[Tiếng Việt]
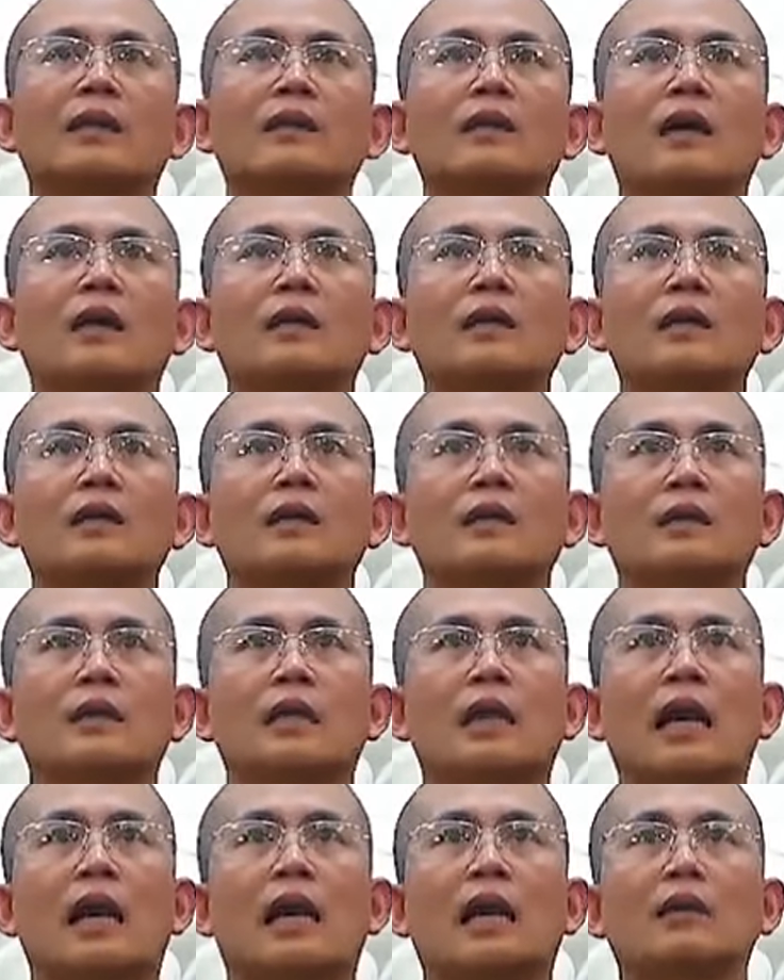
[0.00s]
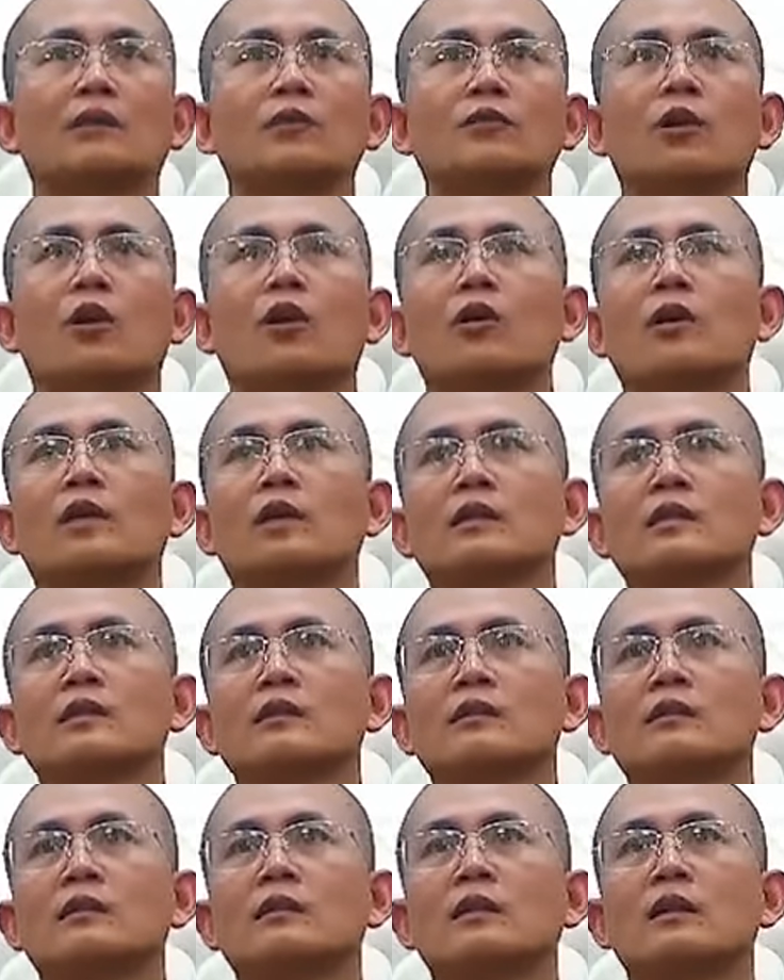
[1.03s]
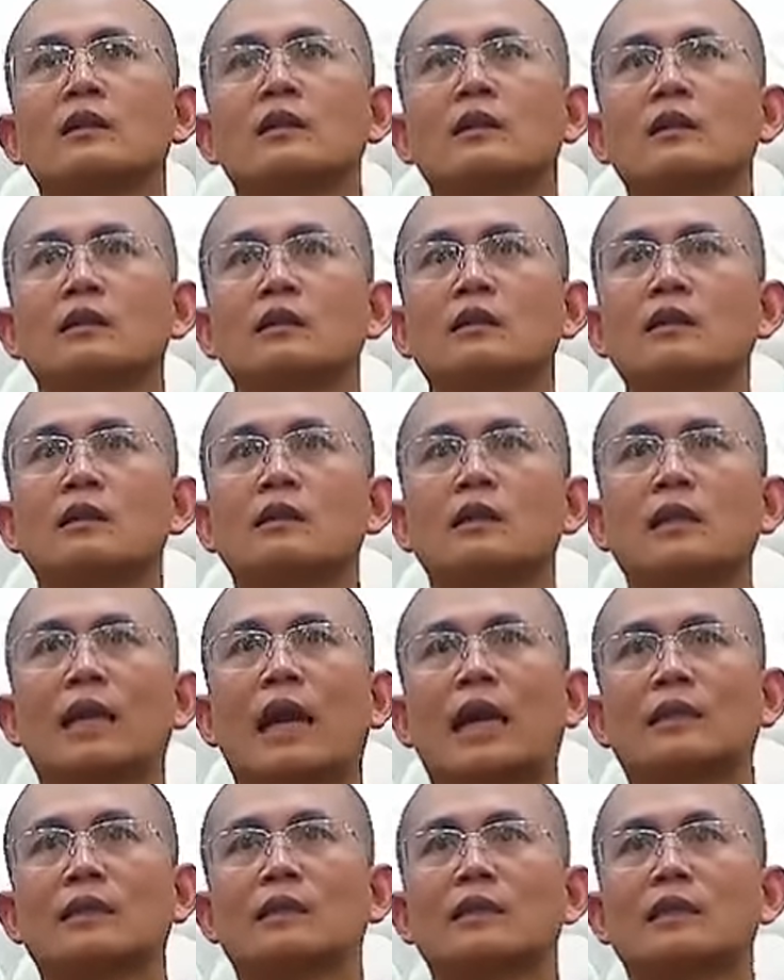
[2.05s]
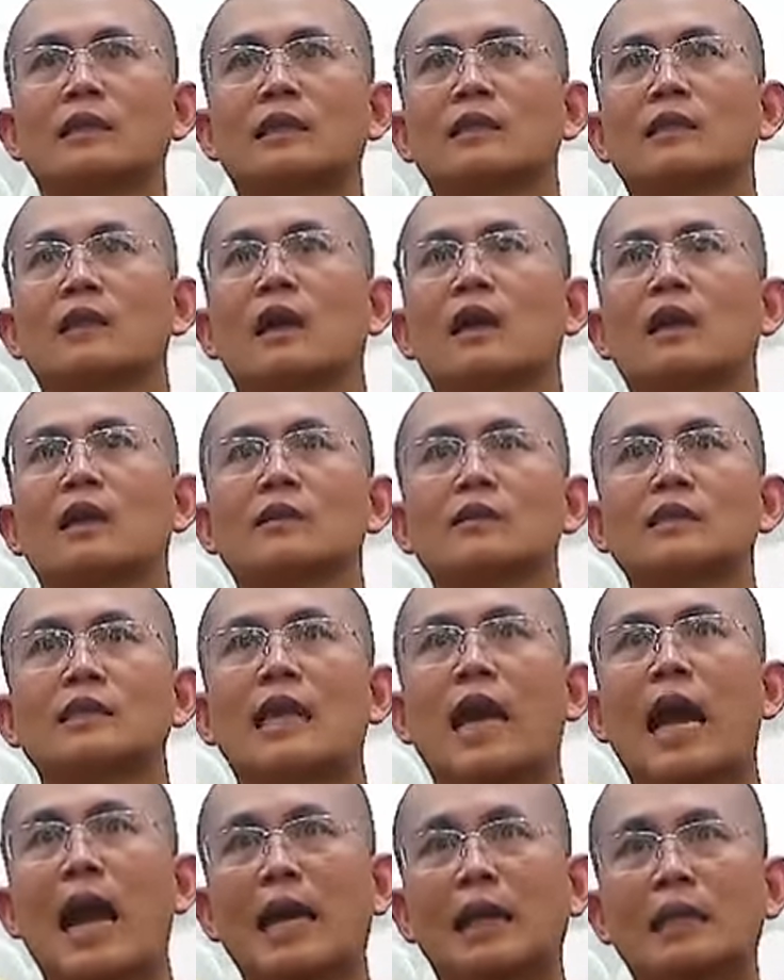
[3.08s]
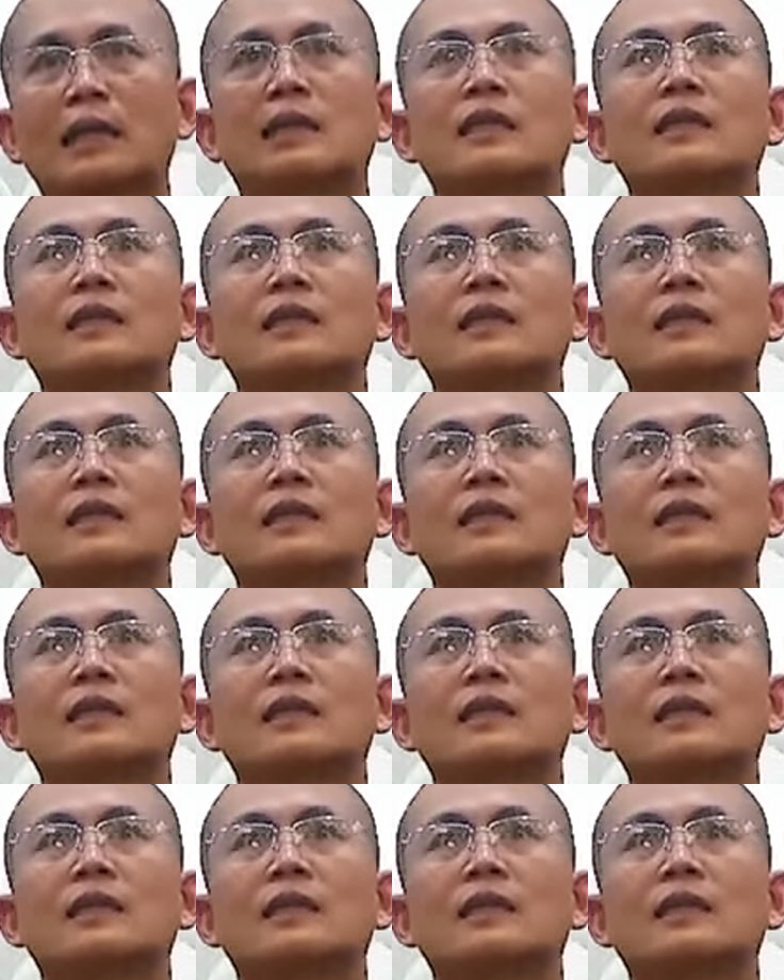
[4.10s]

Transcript: đấy là do cái sự thực hành là sai